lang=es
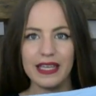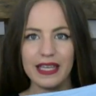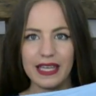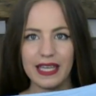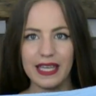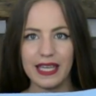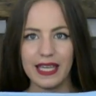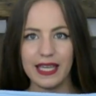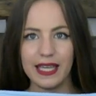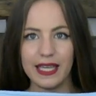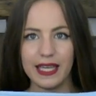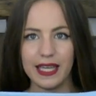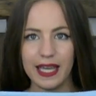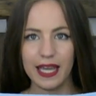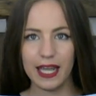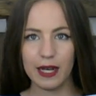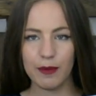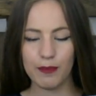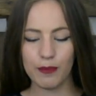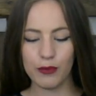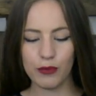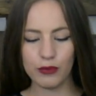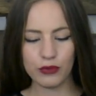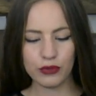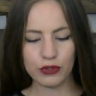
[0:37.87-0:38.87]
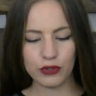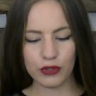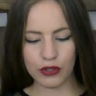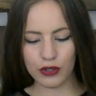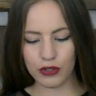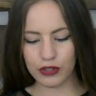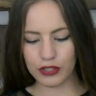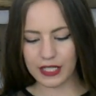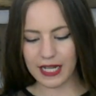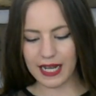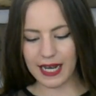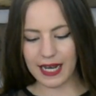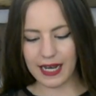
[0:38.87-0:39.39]
Y el punto,
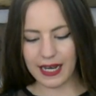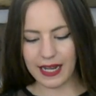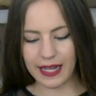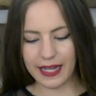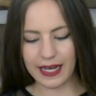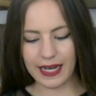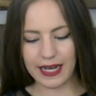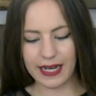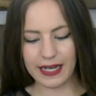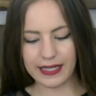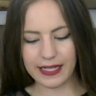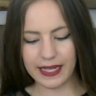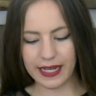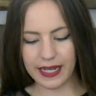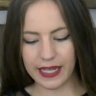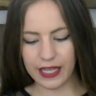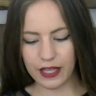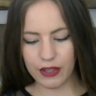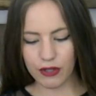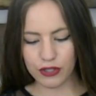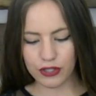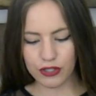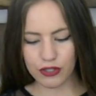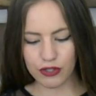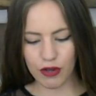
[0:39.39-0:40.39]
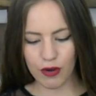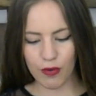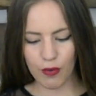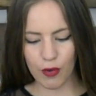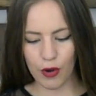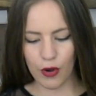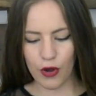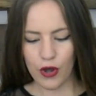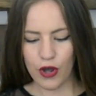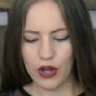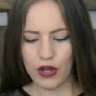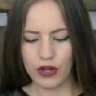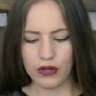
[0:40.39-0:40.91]
o sea, el, tejido es
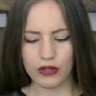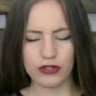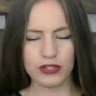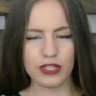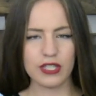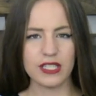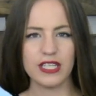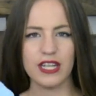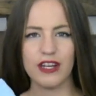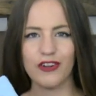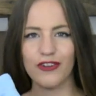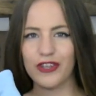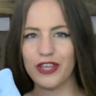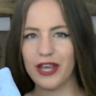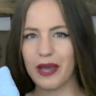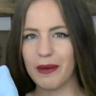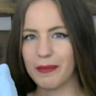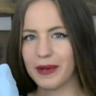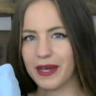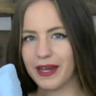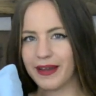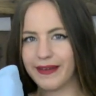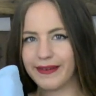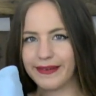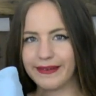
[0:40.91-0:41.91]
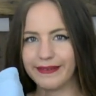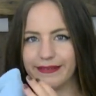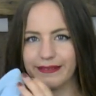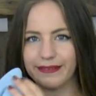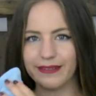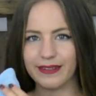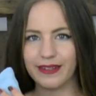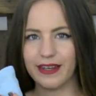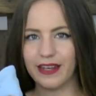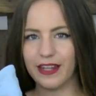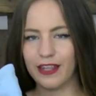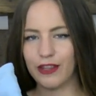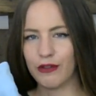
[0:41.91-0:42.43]
como, no sé si lo
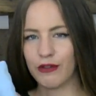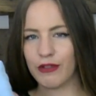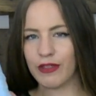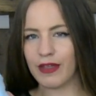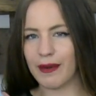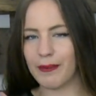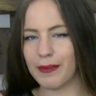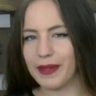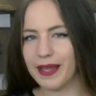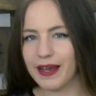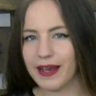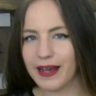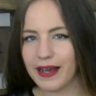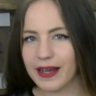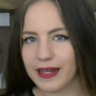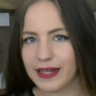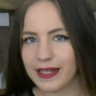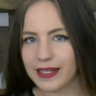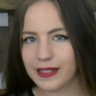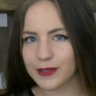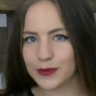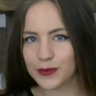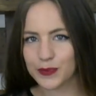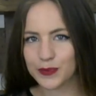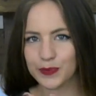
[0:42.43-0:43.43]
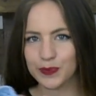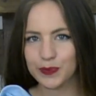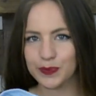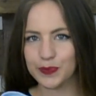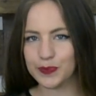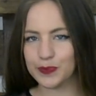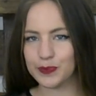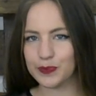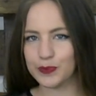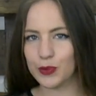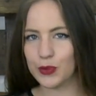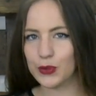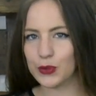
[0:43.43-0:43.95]
llaman nido de abeja,
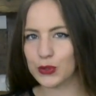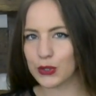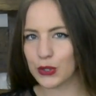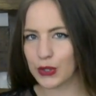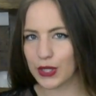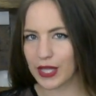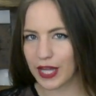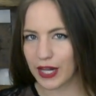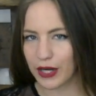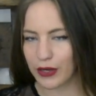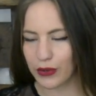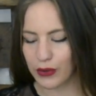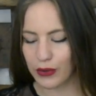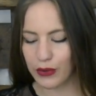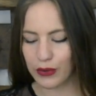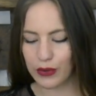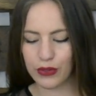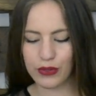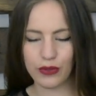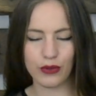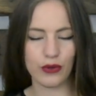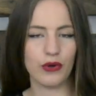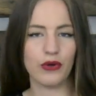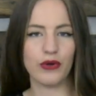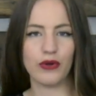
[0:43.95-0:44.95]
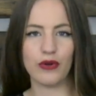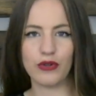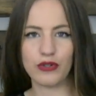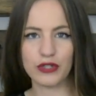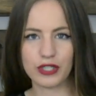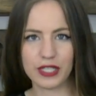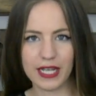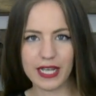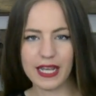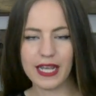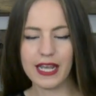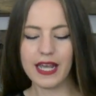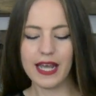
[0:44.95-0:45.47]
mm, punto de arroz o no
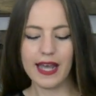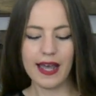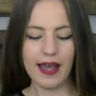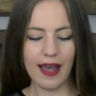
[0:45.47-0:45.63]
sé,